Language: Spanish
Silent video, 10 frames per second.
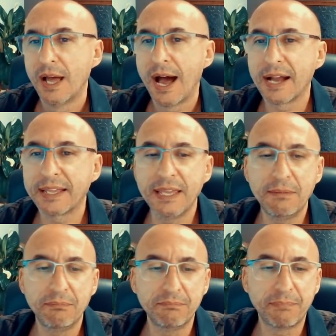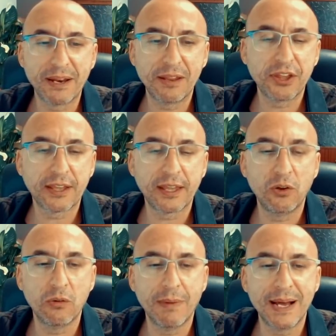Aquí parece que
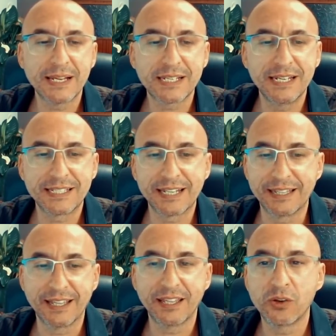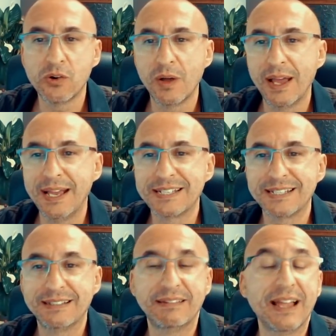lo más estratégico
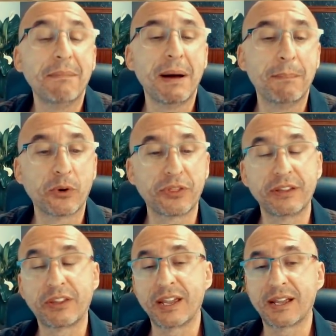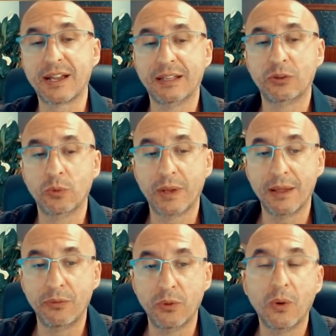es dama por c3,
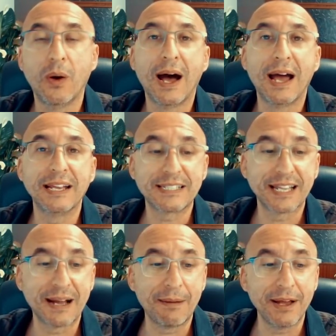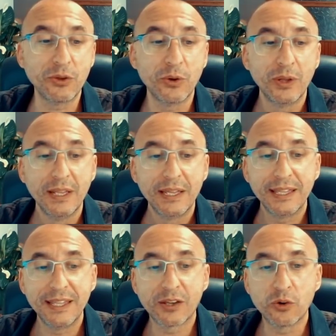capturando a este caballo
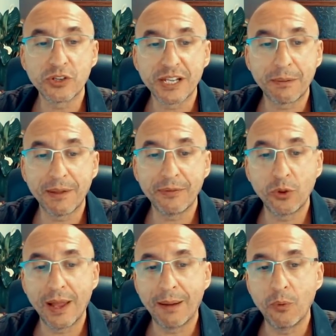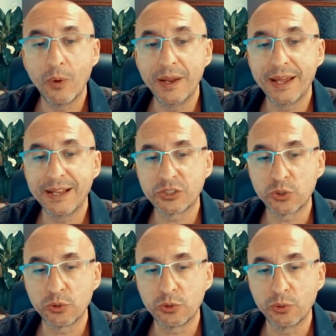y conservando la buena
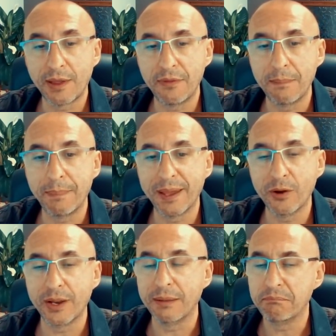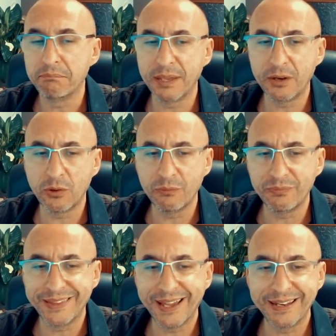estructura de peones. Pero
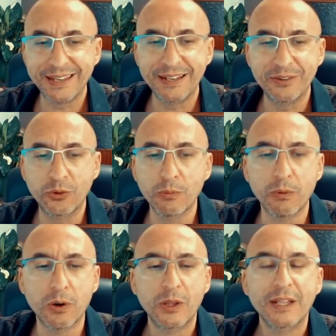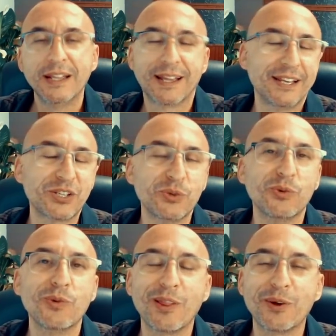Daniel Dubo, que es un
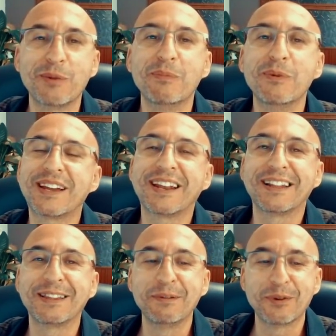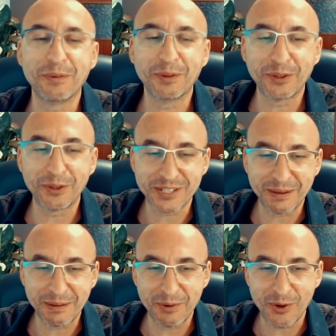jugador muy creativo, como todos
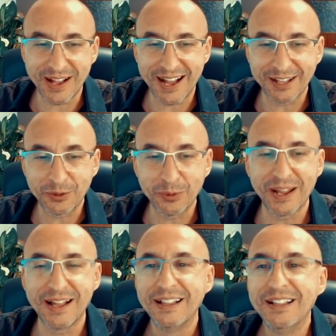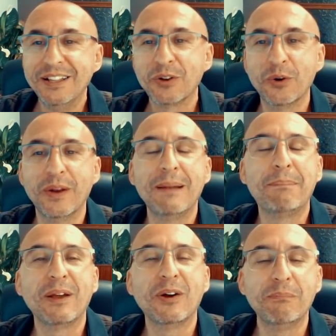sabemos, captura con el
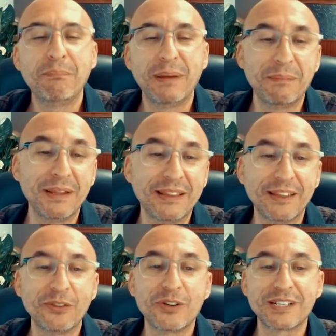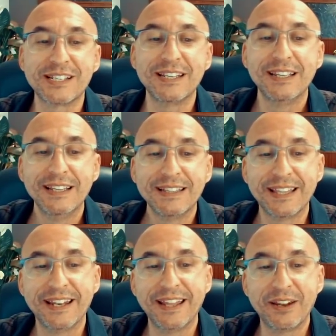peón, permitiendo así
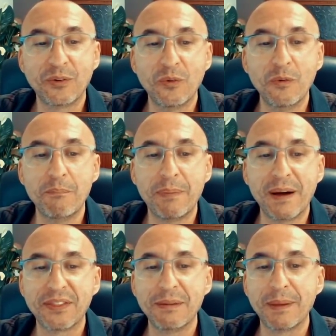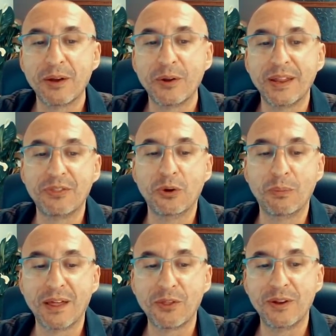tener un par de peones
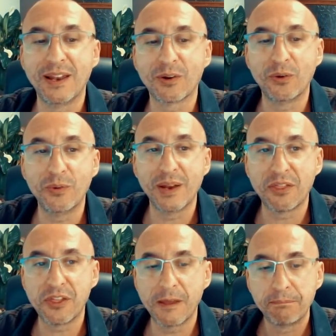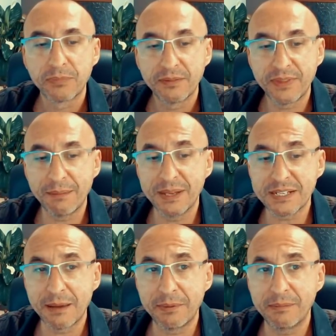doblados en la columna C. También
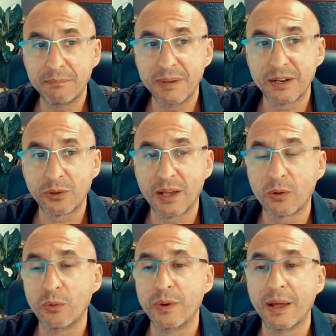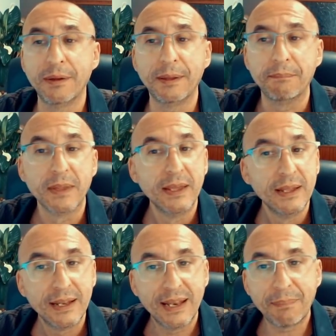se ha abierto la columna B.
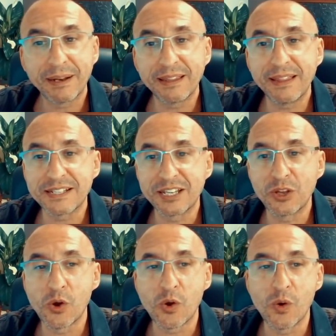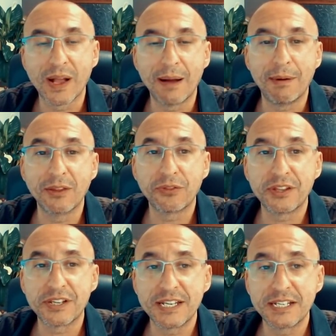La partida siguió con caballo
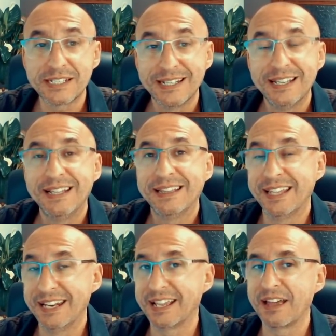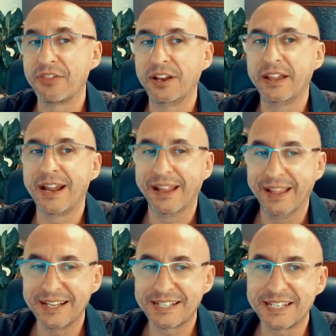c6, tienen que acelerar
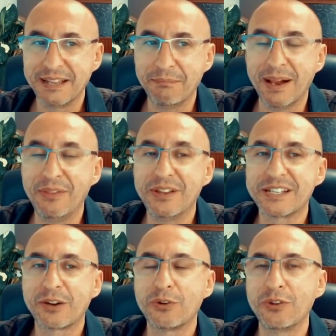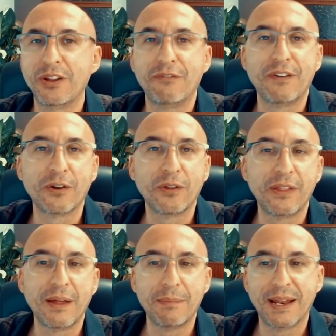ese mal desarrollo del flanco
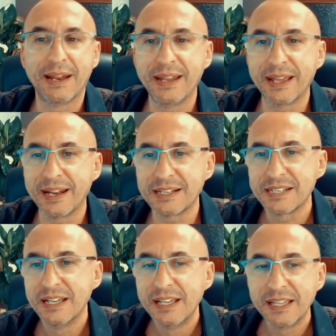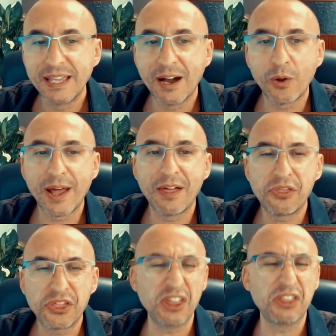de dama las negras, y ahora
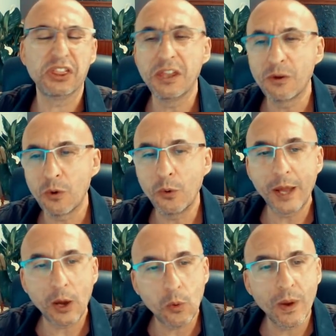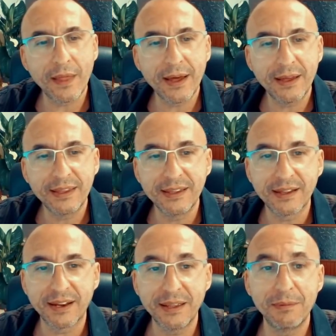C5, una jugada
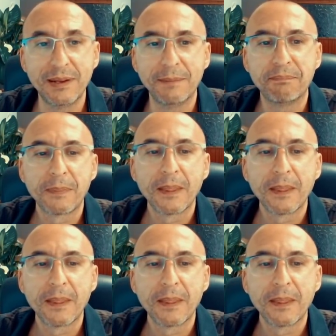increíble,